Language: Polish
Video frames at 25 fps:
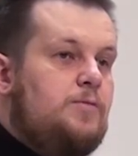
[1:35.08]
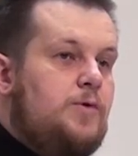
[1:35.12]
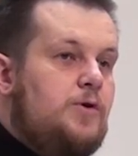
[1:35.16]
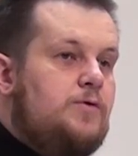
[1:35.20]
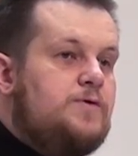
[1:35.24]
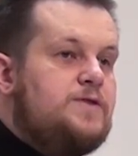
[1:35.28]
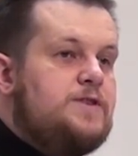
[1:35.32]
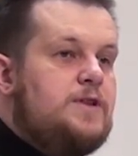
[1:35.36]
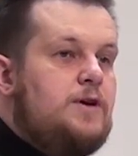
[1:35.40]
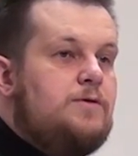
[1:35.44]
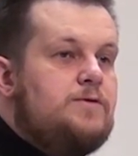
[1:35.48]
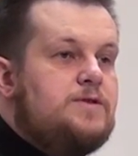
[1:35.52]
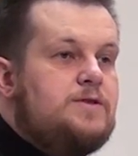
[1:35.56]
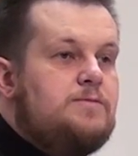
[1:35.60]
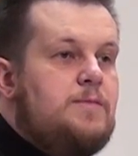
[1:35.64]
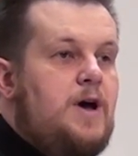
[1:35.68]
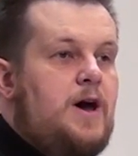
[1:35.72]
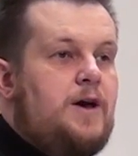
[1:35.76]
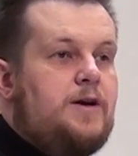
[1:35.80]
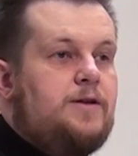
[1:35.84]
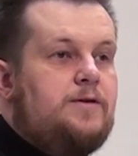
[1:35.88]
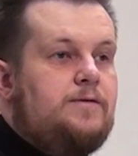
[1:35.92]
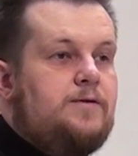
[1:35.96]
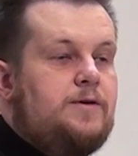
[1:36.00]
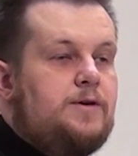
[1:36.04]
powstał z
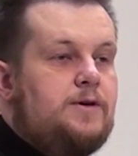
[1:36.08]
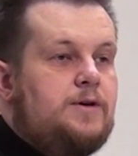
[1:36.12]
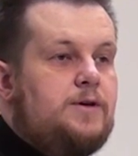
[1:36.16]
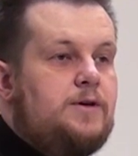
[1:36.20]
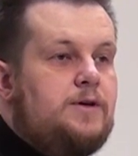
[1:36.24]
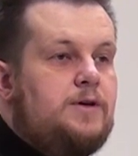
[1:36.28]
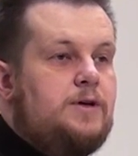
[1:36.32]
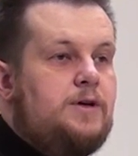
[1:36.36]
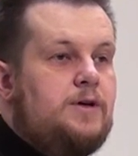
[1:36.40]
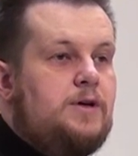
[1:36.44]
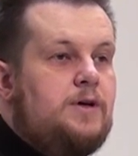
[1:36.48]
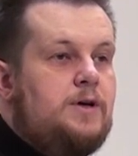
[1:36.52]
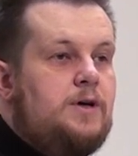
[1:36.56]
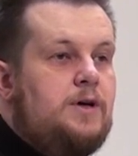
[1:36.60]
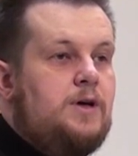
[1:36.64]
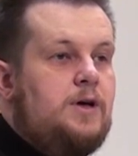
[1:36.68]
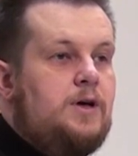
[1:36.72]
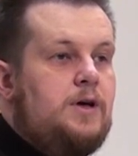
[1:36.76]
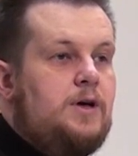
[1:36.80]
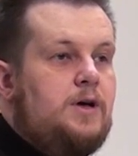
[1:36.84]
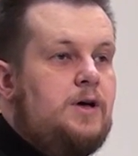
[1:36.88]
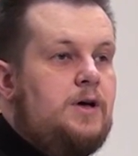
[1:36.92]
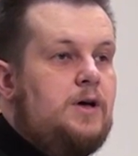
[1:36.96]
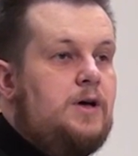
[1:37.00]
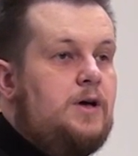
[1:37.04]
martwych.
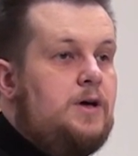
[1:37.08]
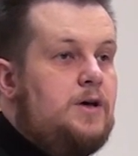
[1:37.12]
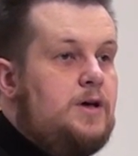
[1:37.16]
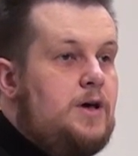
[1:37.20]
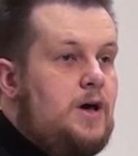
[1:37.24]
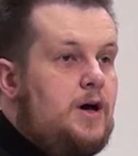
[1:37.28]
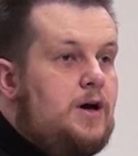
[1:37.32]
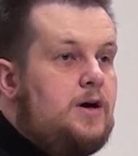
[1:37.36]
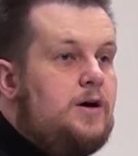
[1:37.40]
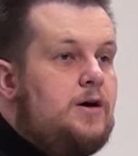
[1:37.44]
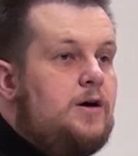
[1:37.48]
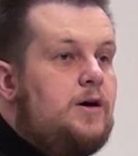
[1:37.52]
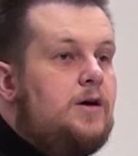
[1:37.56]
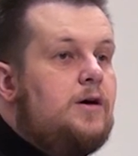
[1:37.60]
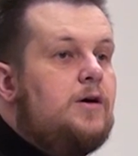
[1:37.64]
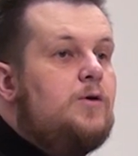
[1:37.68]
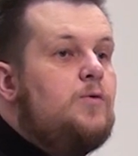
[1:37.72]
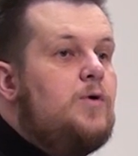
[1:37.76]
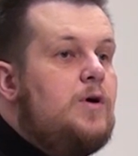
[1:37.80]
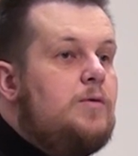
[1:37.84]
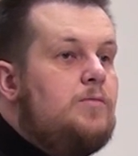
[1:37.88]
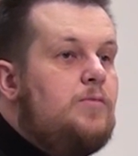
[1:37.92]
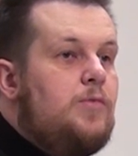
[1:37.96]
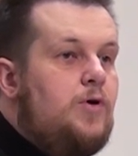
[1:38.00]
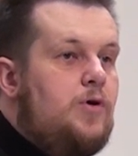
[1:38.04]
Jak
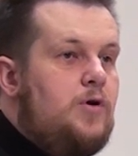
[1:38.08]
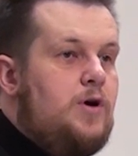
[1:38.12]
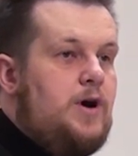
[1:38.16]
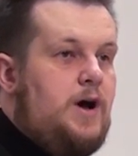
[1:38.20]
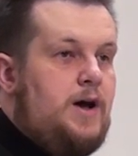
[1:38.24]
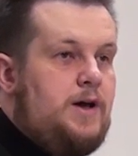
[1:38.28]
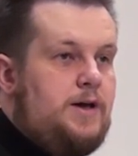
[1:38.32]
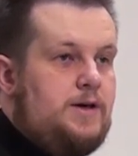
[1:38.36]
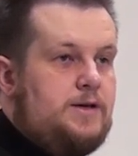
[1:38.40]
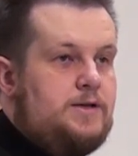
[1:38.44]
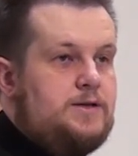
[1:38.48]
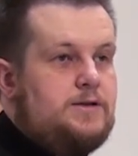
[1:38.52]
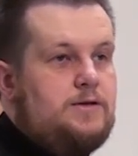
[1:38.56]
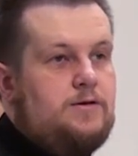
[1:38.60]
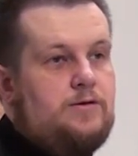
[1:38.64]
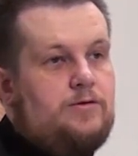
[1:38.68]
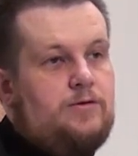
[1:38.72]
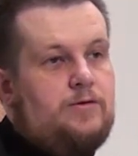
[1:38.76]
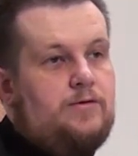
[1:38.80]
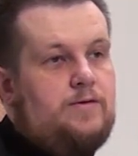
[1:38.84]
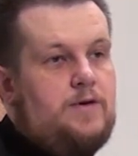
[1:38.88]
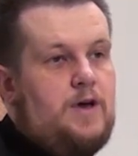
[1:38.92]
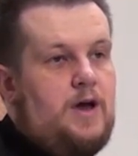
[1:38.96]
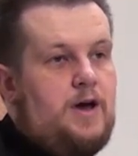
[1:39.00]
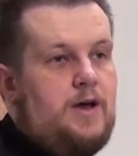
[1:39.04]
głęboka jest
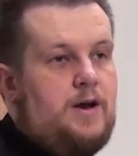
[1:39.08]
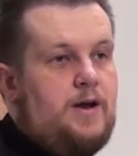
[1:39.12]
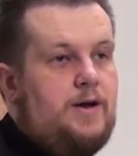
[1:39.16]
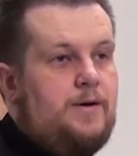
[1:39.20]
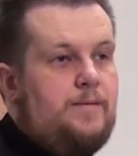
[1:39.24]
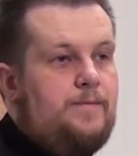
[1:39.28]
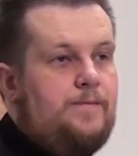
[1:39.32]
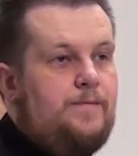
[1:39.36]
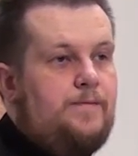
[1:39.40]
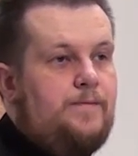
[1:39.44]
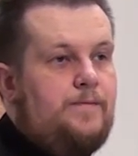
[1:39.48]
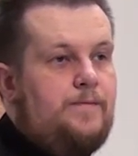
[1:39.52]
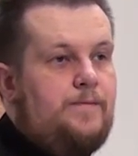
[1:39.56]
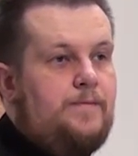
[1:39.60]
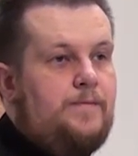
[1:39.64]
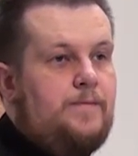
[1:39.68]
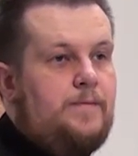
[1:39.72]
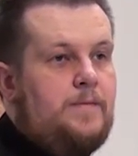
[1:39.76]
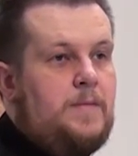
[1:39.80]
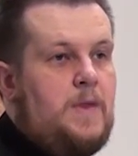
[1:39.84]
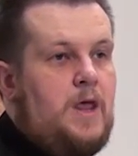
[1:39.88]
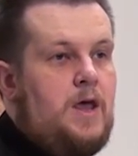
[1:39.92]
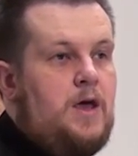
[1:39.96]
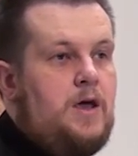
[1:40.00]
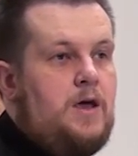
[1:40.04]
to wiara.
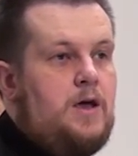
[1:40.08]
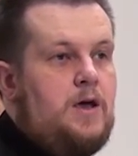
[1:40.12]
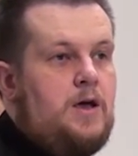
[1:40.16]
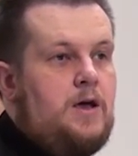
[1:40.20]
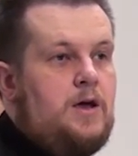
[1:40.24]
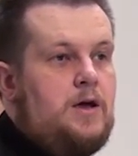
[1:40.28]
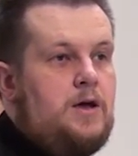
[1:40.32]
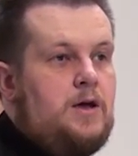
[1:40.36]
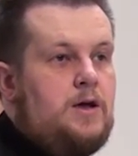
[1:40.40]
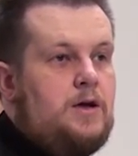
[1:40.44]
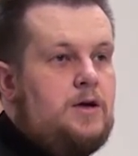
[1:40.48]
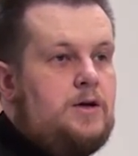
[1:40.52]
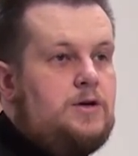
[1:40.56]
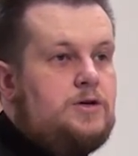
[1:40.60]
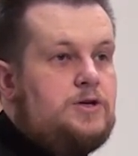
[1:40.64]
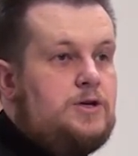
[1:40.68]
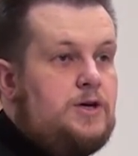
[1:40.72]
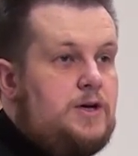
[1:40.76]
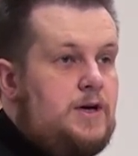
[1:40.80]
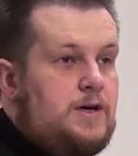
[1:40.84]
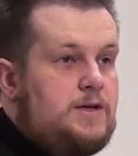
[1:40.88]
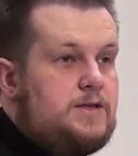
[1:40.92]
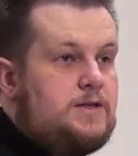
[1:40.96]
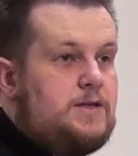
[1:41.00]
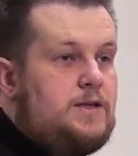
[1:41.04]
Czy
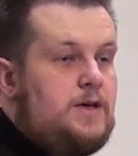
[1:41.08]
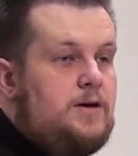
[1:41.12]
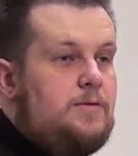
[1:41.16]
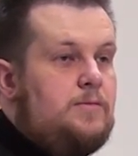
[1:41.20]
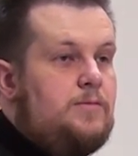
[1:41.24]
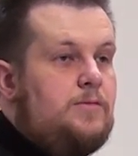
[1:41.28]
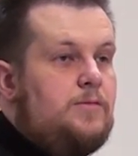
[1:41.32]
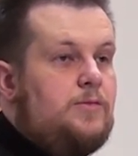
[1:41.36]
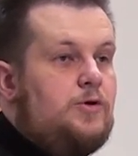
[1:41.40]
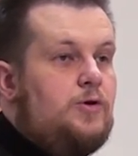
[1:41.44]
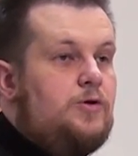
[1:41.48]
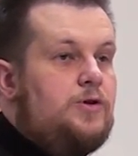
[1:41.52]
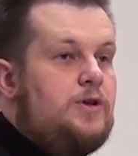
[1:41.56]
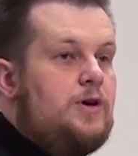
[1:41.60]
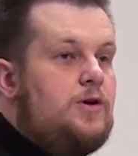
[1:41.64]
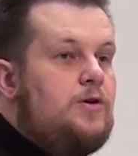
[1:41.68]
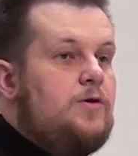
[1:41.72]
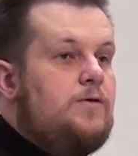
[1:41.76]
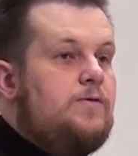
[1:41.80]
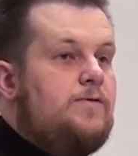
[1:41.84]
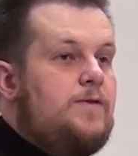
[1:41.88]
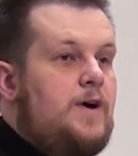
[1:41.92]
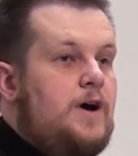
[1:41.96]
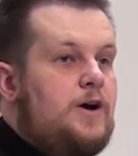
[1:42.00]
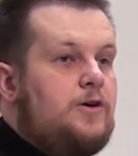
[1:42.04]
jestem do tego
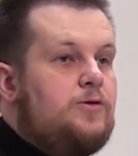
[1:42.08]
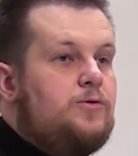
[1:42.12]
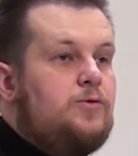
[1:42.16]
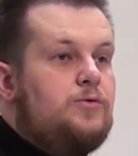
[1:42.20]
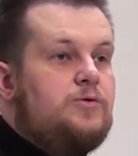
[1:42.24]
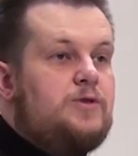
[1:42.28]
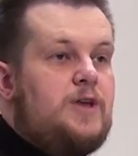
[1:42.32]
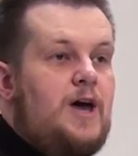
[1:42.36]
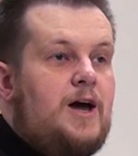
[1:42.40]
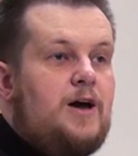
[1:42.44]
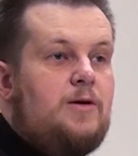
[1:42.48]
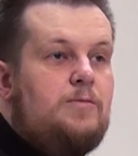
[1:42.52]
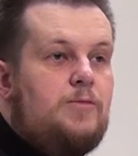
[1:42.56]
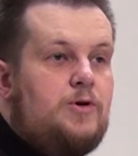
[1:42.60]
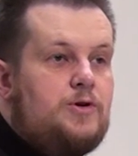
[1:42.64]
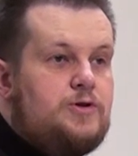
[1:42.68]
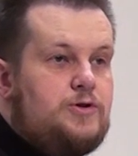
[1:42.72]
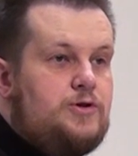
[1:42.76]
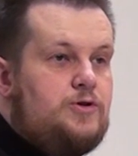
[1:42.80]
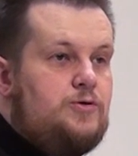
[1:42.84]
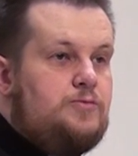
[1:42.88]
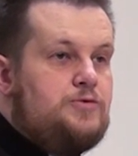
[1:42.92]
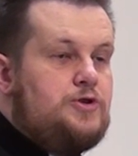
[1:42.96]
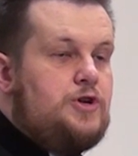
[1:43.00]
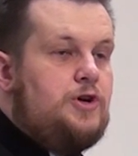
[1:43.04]
faktu tak
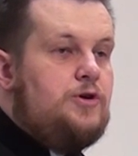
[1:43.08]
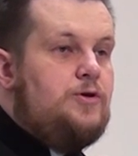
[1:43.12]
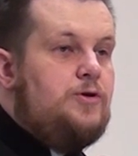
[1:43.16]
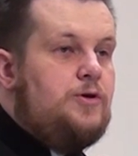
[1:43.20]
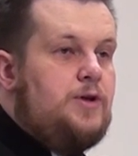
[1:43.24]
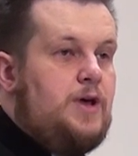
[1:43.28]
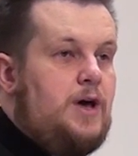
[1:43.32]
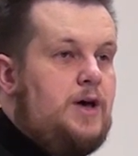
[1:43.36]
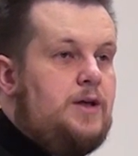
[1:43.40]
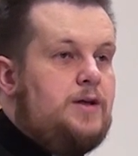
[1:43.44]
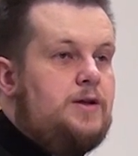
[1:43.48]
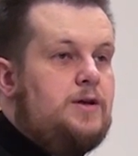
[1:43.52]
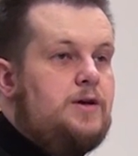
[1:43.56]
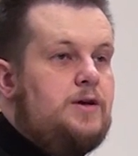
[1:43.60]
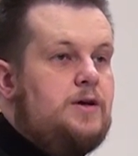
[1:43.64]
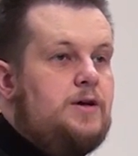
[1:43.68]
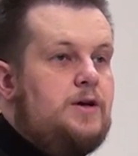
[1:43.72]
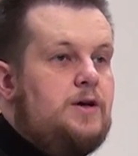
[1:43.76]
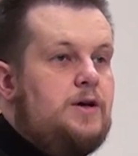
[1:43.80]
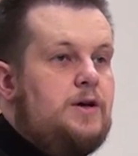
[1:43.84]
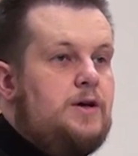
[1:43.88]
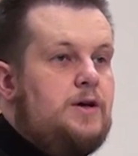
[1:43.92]
mocno przekonany,